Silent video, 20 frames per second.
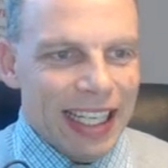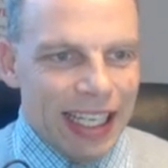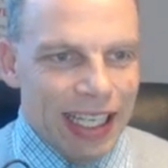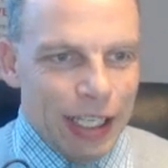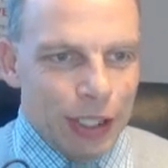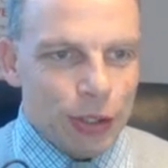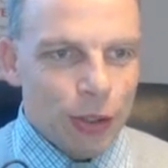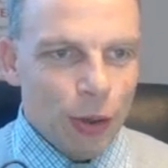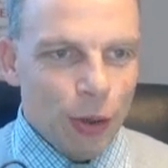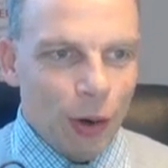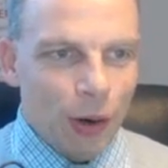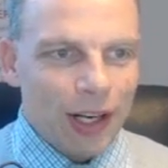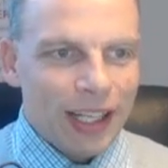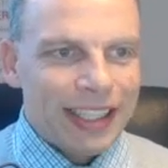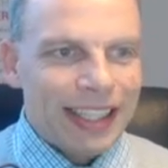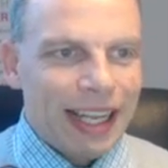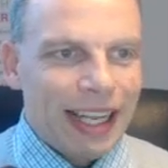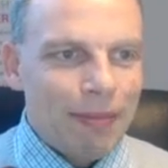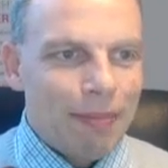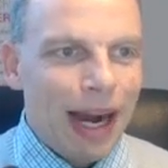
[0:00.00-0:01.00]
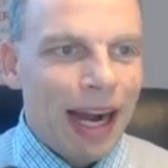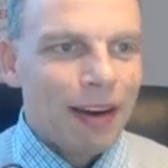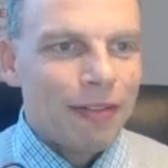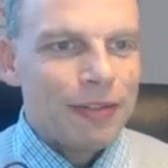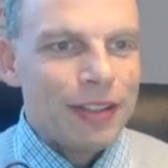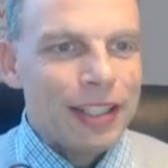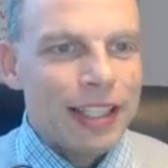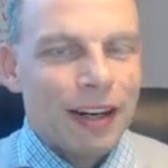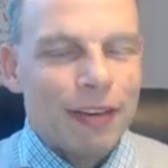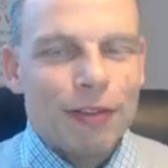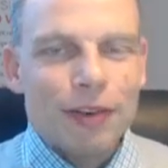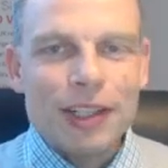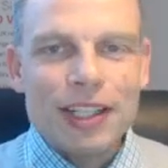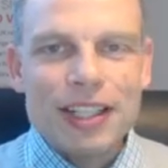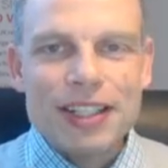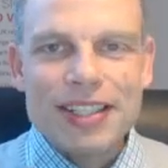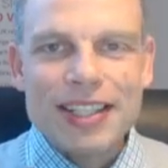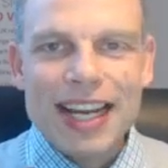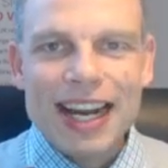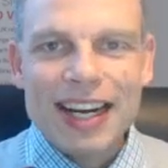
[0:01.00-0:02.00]
Jo, dann machen wir, würde ich
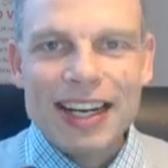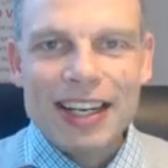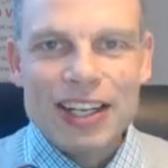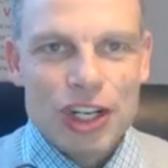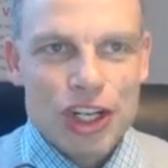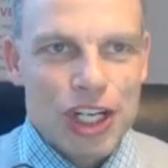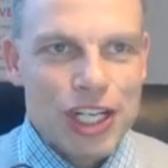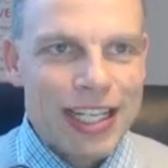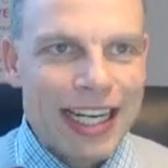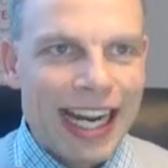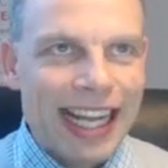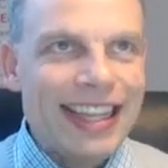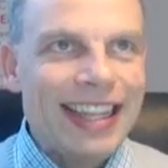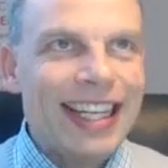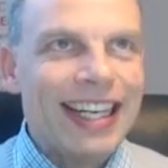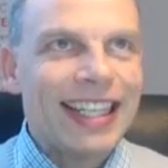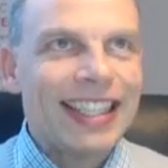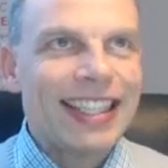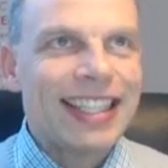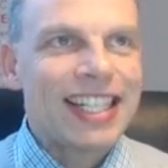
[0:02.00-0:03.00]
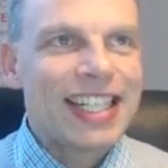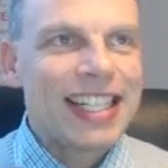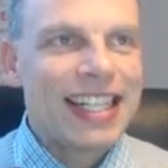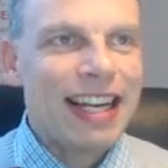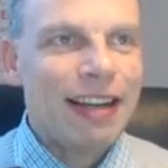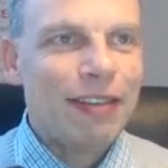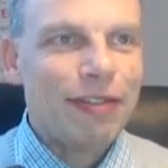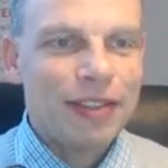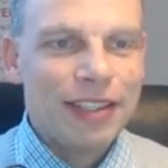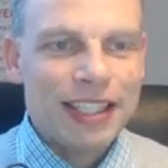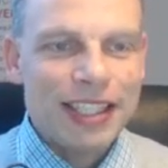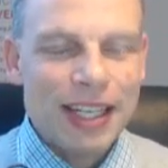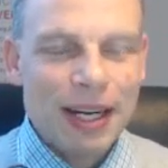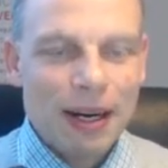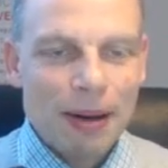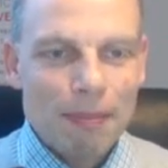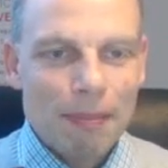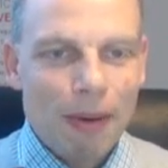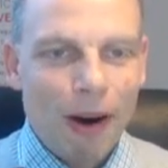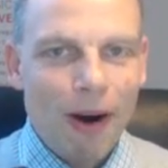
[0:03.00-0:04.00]
sagen, Standardgeschäft hier,
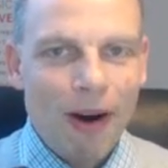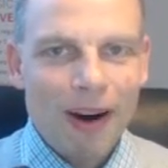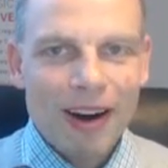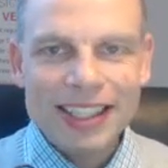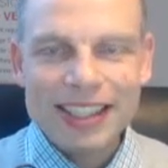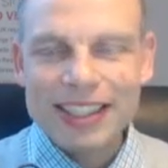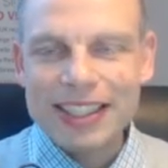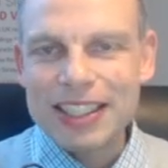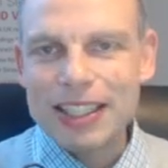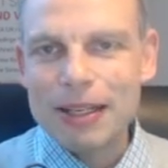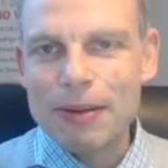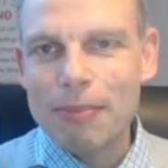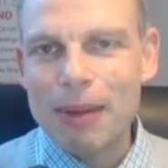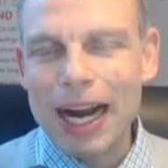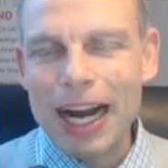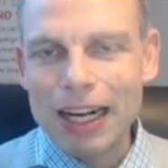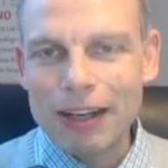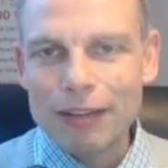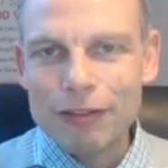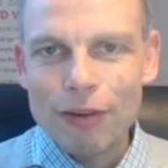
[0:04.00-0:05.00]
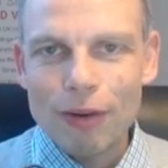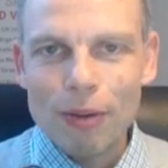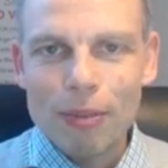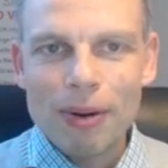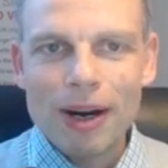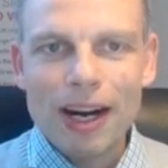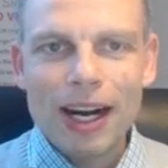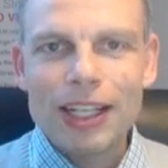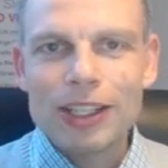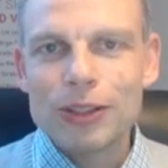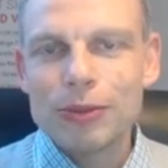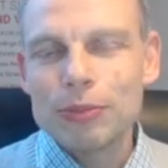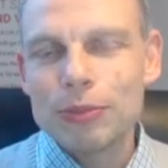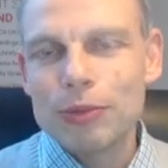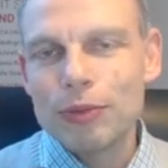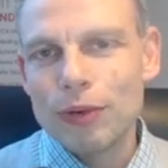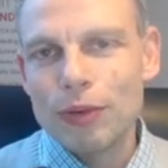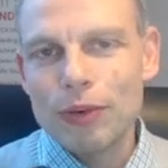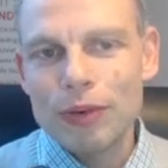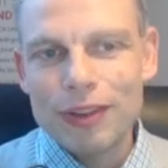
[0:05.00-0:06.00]
morgendliche Marktvorbereitung,
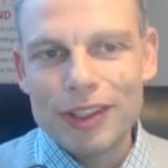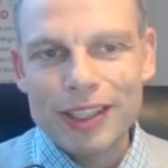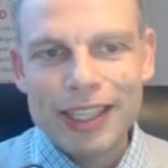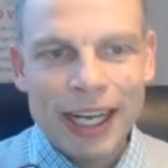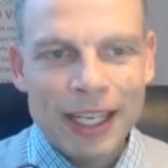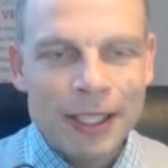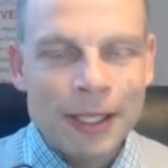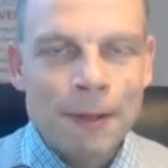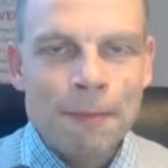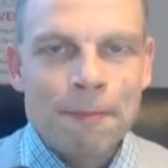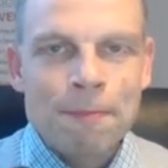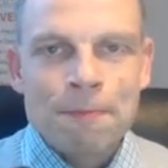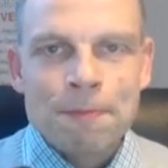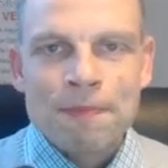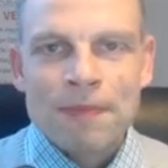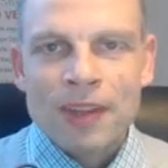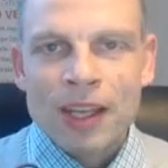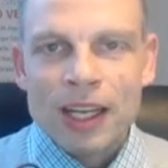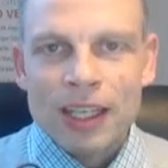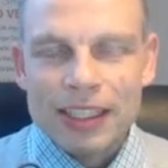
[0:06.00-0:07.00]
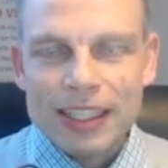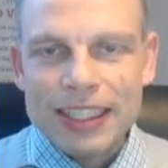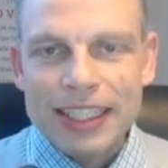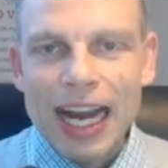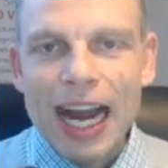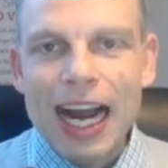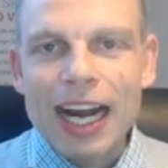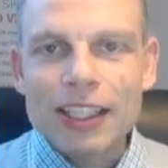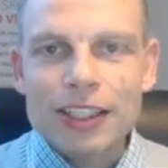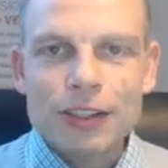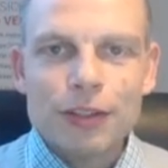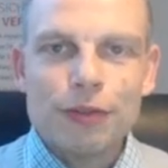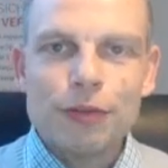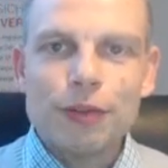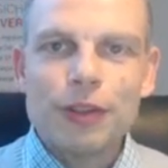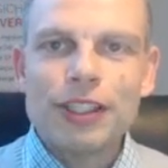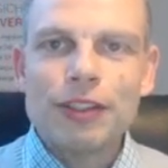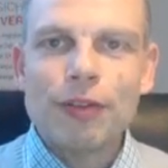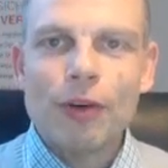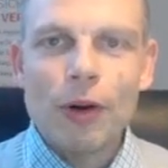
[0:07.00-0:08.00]
bevor wir dann die Nachrichten für
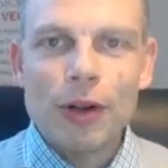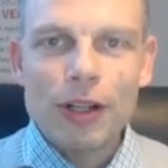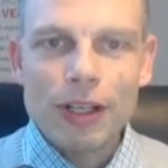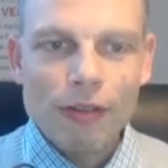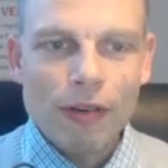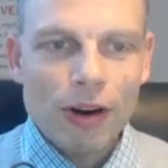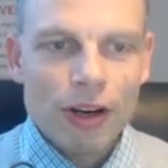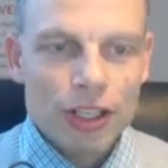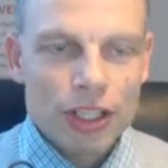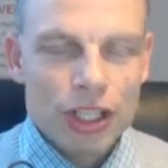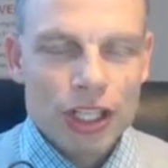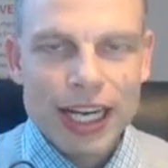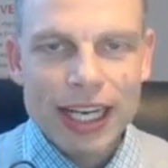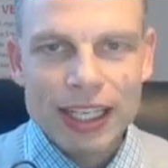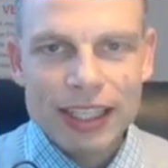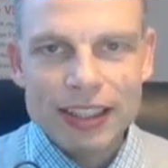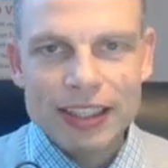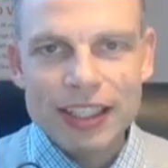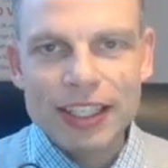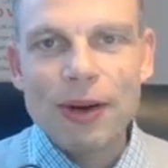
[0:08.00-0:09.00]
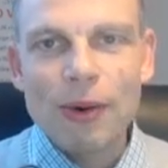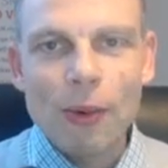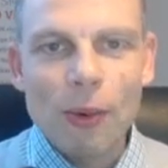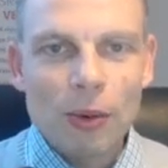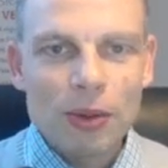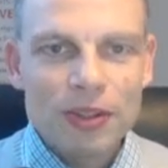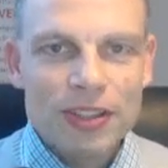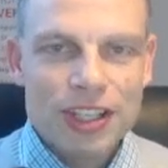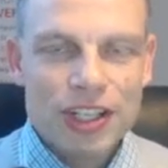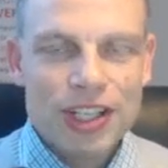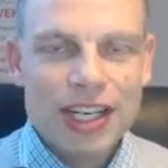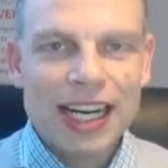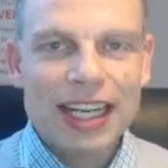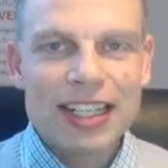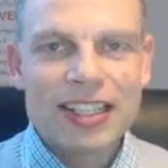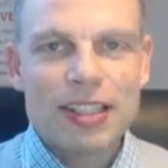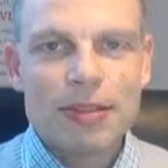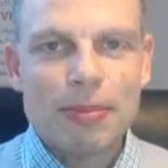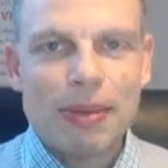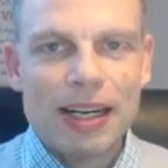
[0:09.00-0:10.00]
die Folgewoche checken, die großen
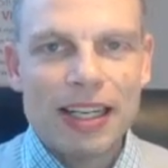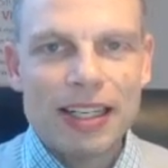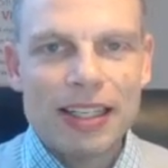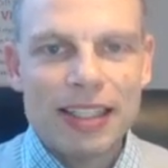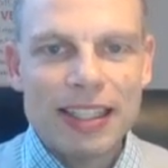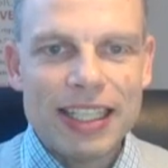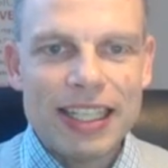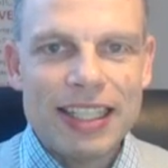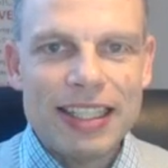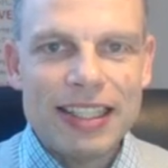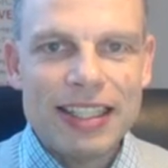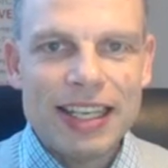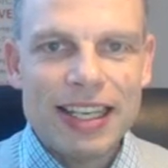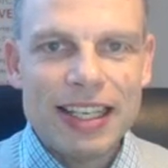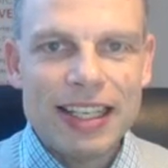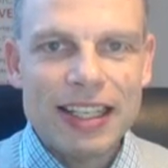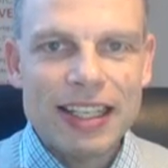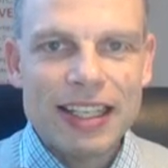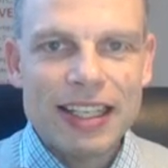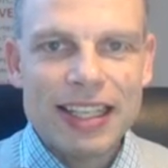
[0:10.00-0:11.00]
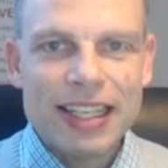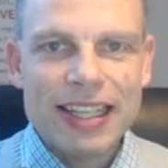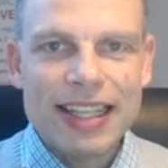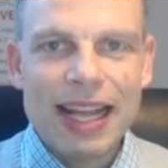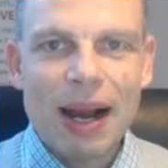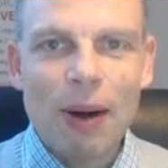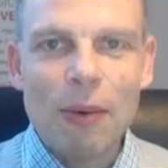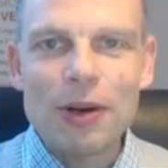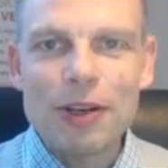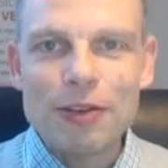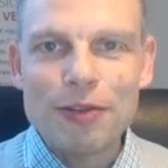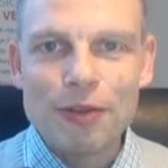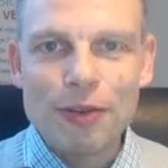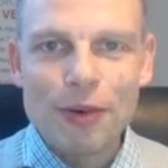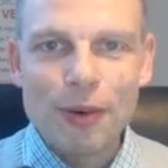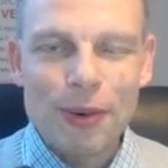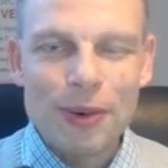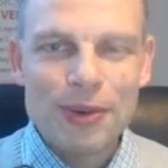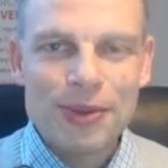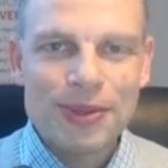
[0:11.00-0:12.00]
Charts mal in den genauen
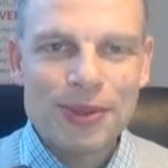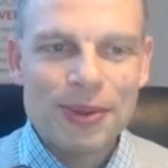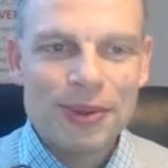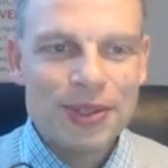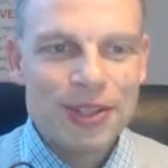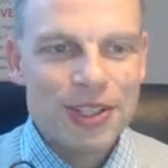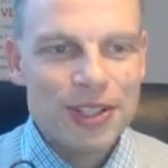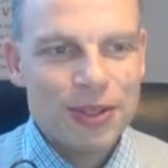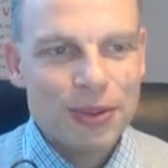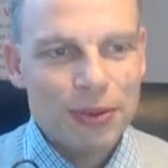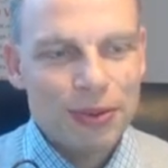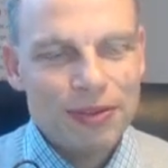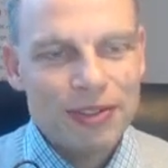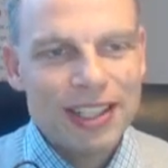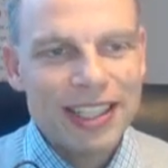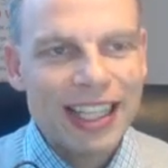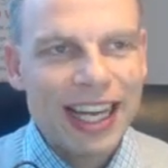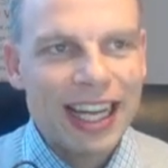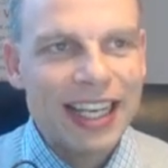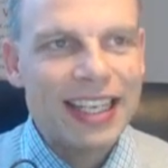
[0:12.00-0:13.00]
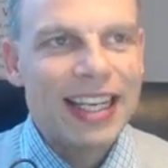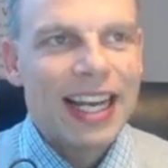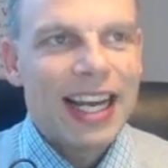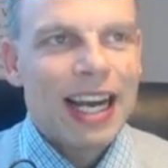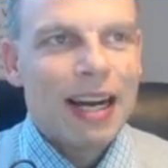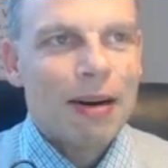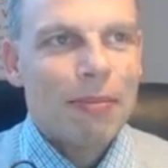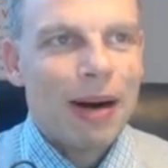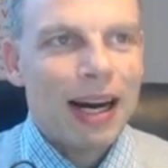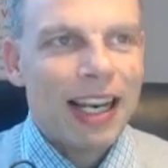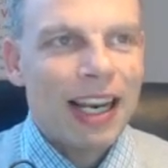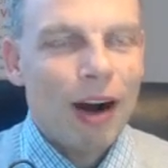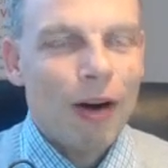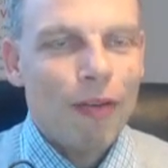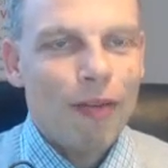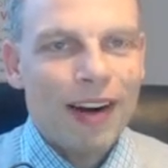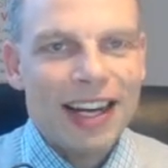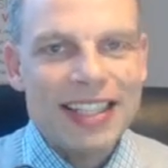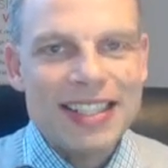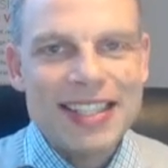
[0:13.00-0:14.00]
Fokus rutschen und wir dann mal auf
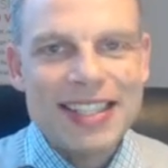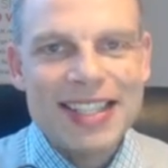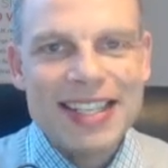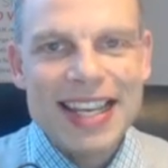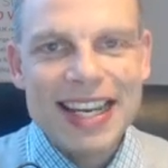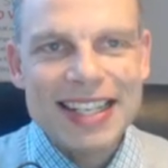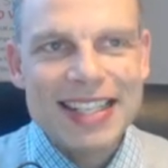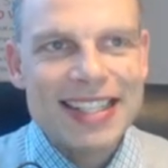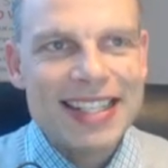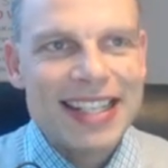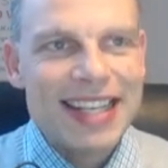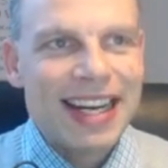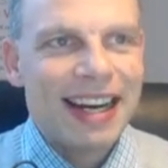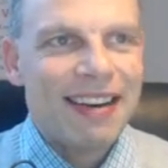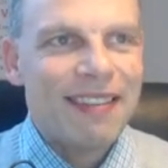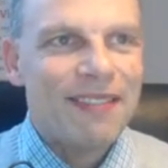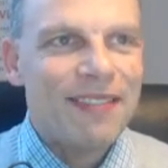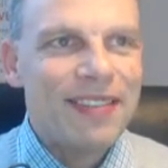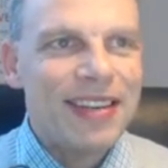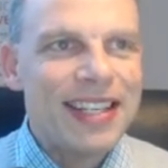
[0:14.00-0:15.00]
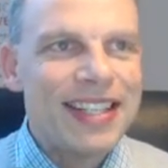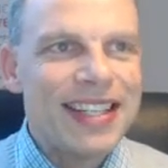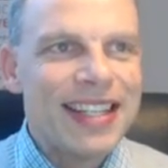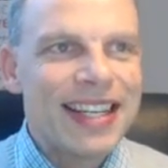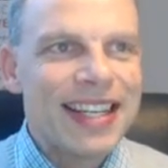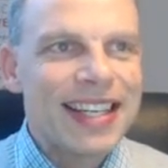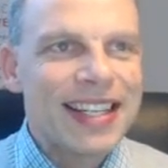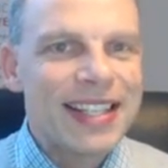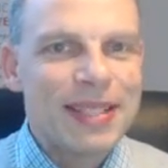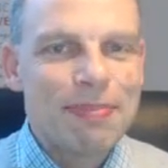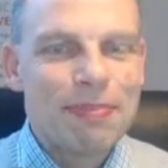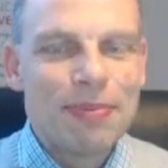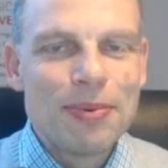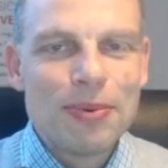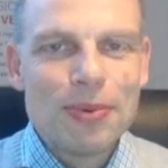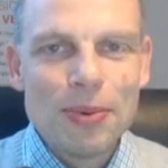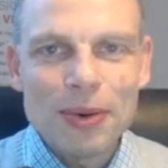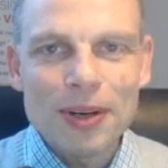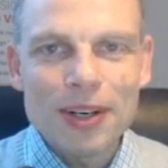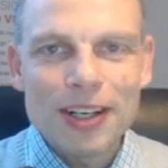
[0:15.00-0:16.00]
ein sehr, sehr wichtiges
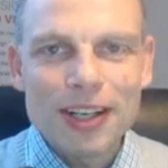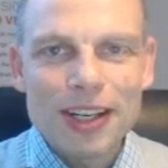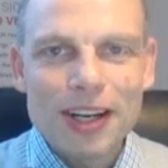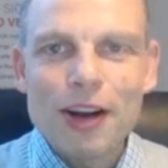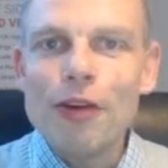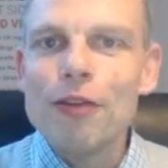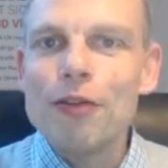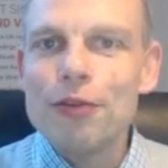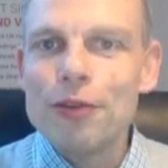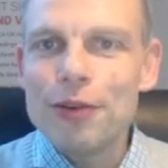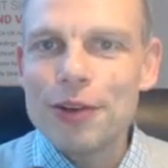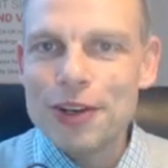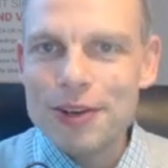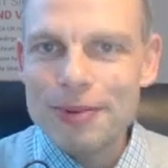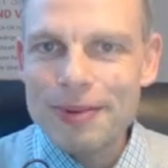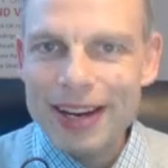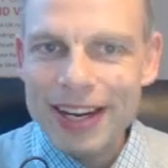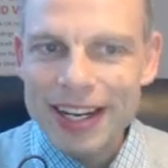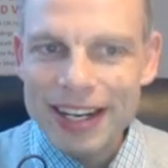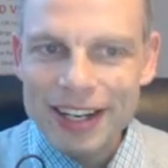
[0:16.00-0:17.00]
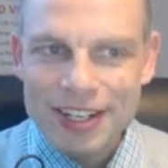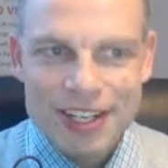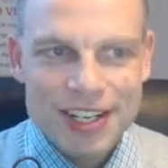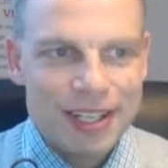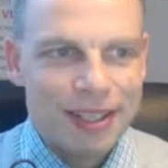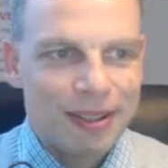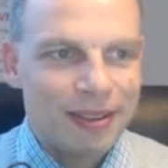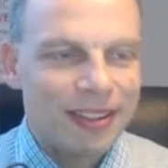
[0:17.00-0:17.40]
Buch für Trader schauen.